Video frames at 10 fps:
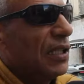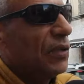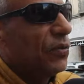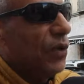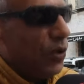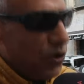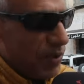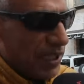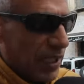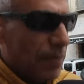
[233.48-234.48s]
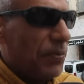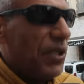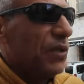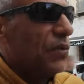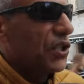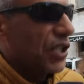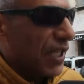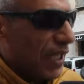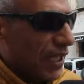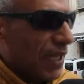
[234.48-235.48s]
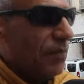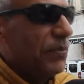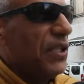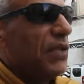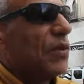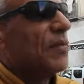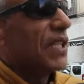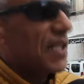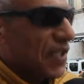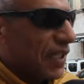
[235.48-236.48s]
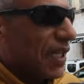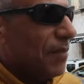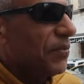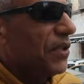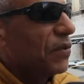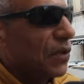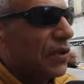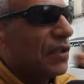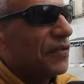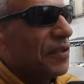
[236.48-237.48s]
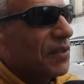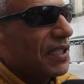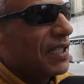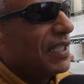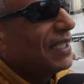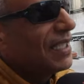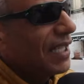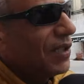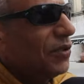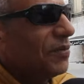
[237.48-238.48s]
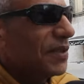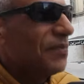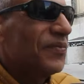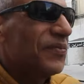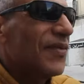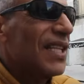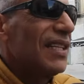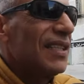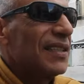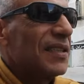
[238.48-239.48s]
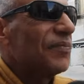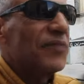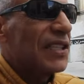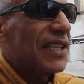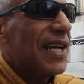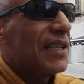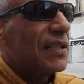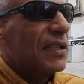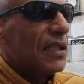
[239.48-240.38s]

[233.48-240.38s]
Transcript: والحومه تربي والشارع يربي والمدرسه تربي والكل فهمتني اليوم افتقدنا اليوم